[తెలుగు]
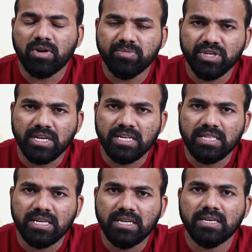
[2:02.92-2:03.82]
ఇవ్వడం
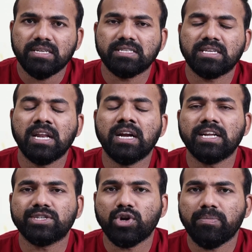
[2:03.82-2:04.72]
జరిగింది స్క్రీనింగ్
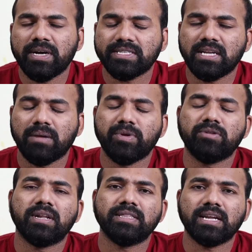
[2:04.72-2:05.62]
టెస్ట్లో పాస్ అయిన
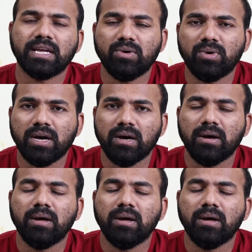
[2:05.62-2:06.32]
అభ్యర్థులందరికీ కూడా